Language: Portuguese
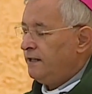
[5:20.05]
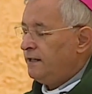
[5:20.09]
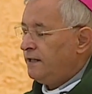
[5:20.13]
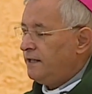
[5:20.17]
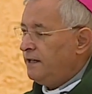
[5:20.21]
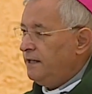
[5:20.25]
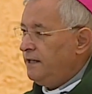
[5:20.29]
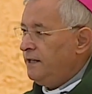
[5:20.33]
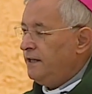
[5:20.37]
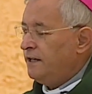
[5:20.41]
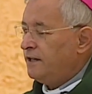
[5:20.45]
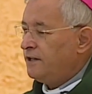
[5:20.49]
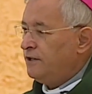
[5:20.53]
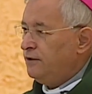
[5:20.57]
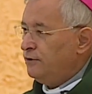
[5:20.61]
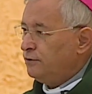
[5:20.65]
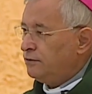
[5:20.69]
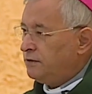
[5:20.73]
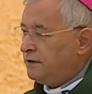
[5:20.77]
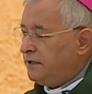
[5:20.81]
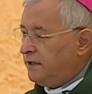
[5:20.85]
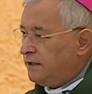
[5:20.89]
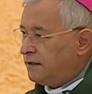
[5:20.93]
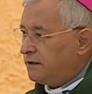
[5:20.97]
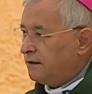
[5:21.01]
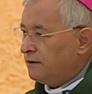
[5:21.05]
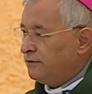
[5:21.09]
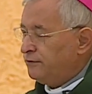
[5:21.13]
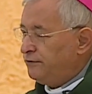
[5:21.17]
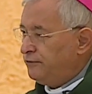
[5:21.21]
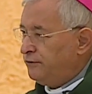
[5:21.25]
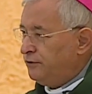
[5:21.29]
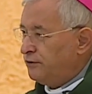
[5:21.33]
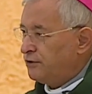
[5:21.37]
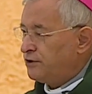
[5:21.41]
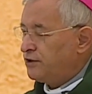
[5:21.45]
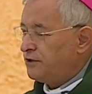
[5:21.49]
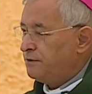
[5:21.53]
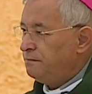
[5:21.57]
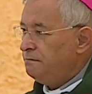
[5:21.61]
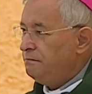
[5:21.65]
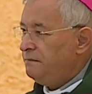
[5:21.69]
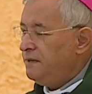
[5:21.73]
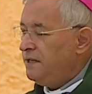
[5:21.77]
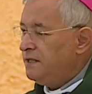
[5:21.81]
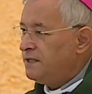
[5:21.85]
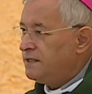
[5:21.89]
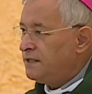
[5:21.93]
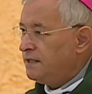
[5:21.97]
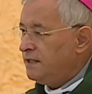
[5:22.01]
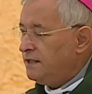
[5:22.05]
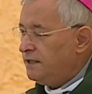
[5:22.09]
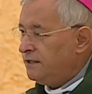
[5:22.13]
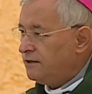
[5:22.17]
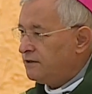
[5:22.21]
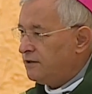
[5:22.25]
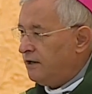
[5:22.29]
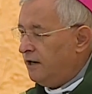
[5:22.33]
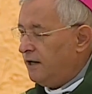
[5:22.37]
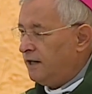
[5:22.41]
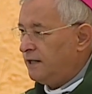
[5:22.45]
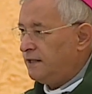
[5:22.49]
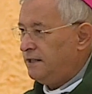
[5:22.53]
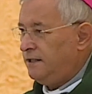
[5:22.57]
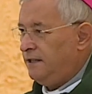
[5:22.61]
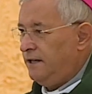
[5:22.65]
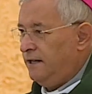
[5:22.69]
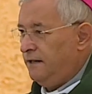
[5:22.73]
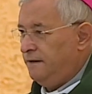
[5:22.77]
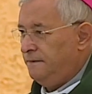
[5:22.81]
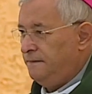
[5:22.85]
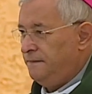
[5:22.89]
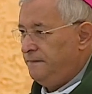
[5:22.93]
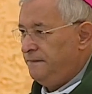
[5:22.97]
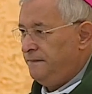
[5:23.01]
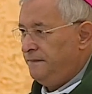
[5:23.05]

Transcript: Queria que o título fosse Misericórdia,